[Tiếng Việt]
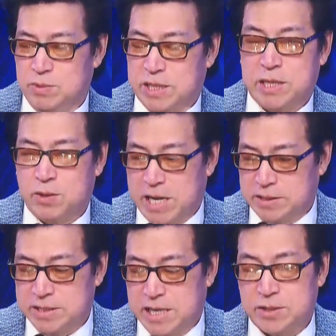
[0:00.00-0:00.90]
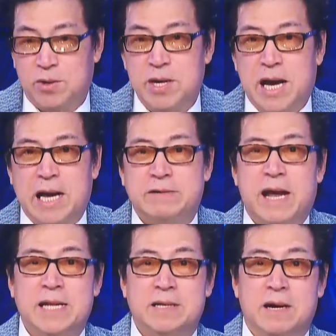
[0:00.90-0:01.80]
thì chúng ta thấy rõ ràng thời gian đó
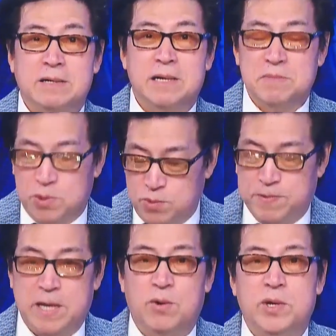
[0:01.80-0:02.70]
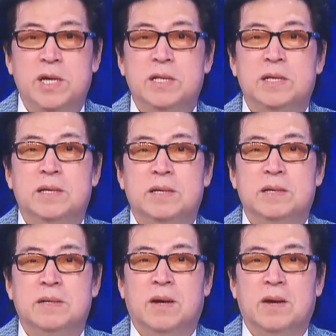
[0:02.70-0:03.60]
Iran ức lắm cũng phải ngồi yên
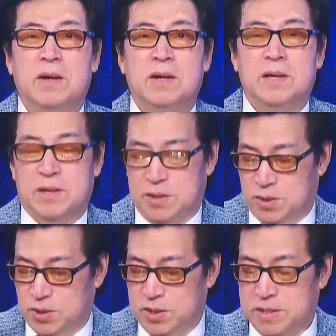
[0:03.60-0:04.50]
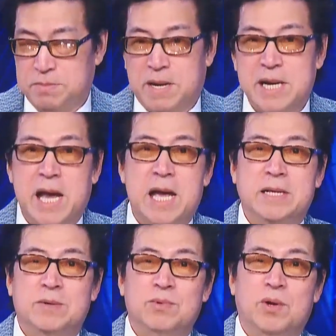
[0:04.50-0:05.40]
đó rồi bắc
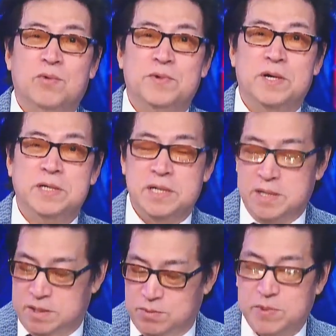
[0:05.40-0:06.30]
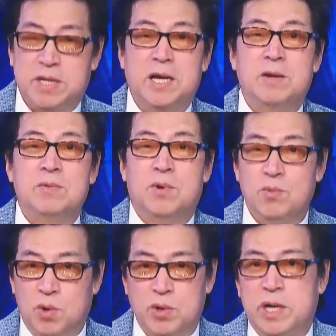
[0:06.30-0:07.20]
hàn cũng đâu có vừa gì quý vị thấy không
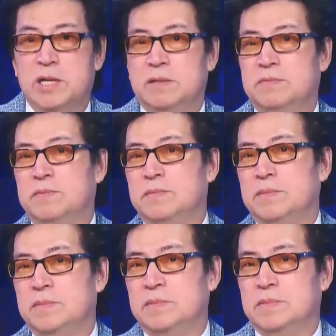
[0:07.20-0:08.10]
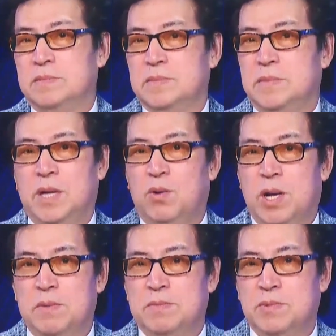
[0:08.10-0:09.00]
cũng ngồi yên nhiều
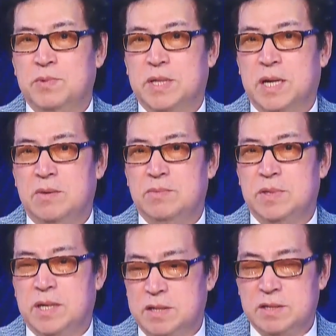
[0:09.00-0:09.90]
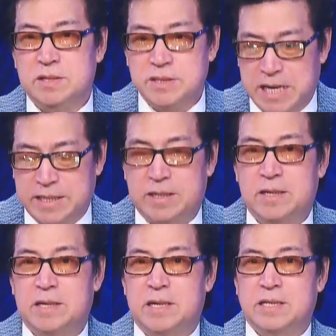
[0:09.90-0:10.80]
lắm quý vị thấy không những cái nước dữ dằn
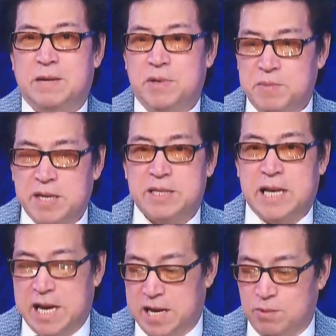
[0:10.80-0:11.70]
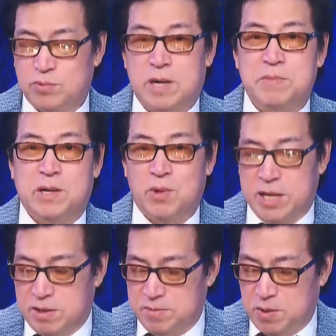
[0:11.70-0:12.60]
đó tại vì nó biết là ông trump là cái
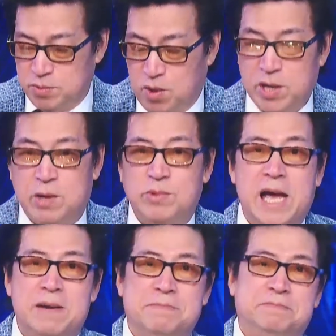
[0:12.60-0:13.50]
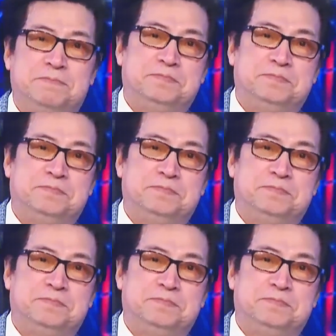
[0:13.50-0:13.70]
loại người mà ông nói là ông làm